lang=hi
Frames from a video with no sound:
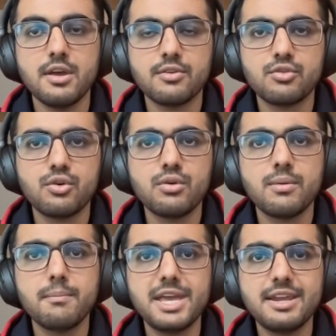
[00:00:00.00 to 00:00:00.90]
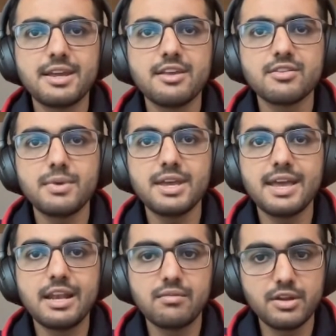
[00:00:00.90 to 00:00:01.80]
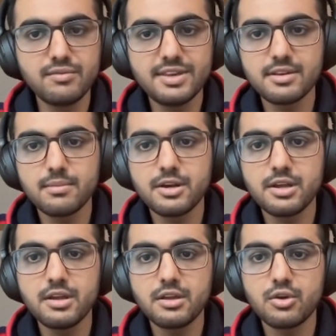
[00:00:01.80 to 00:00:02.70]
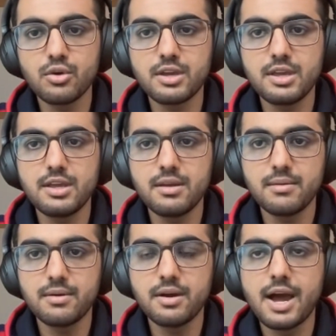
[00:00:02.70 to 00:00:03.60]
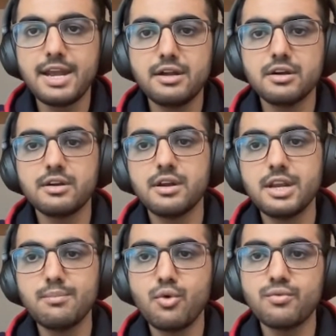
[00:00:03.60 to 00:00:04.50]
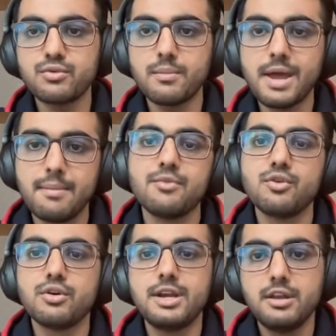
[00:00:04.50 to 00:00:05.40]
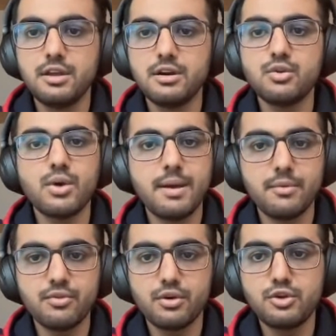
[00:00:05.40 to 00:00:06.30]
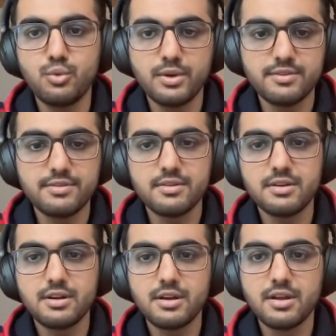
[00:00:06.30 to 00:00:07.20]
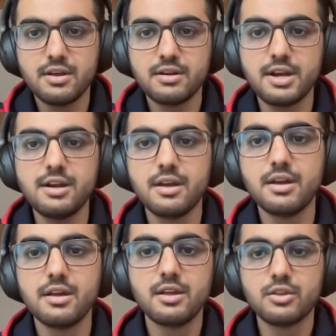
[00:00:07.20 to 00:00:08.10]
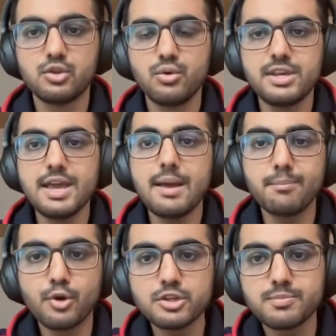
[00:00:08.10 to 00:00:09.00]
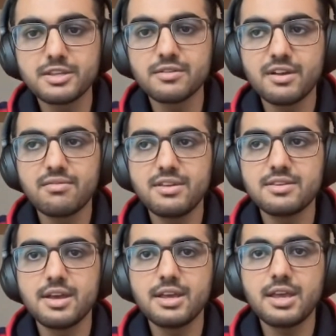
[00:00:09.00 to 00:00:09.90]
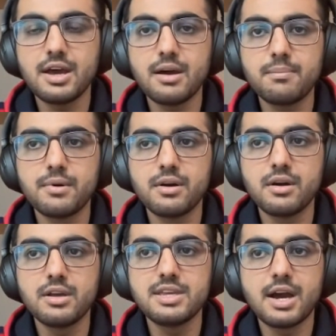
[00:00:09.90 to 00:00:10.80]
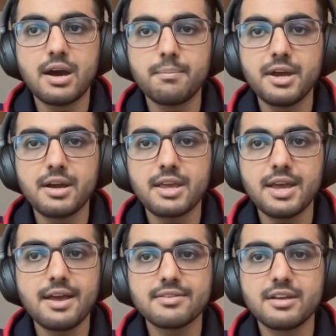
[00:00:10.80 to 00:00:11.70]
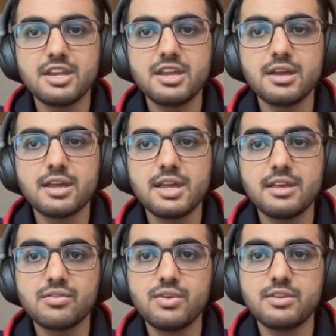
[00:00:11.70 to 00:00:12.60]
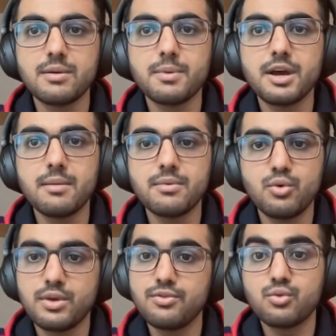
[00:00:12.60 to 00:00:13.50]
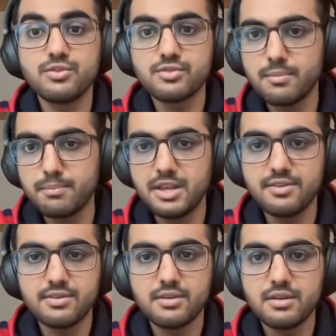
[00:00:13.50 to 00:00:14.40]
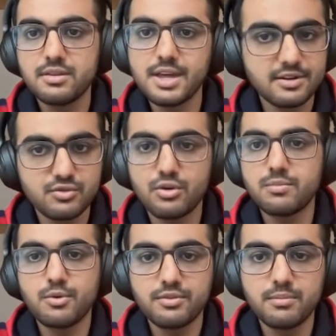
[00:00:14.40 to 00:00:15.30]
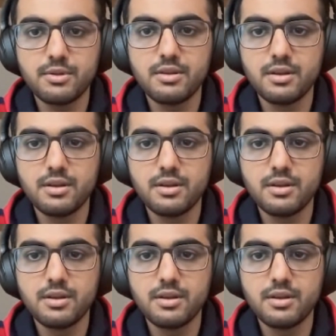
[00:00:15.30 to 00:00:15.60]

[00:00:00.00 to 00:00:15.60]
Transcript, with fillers: सो so, मेरे केस में एल वन वीजा बना है क्योंकि आई इंटरनली मूव फ्रॉम एमेजॉन इंडिया टू एमेजॉन यूएस तो ये एम्प्लॉय स्पेसिफिक वीजा है कि आप यहाँ पे आके ऐसा नहीं है कि इस वीजा पे आप यू कैन स्विच कंपनीज दैट्स नॉट पॉसिबल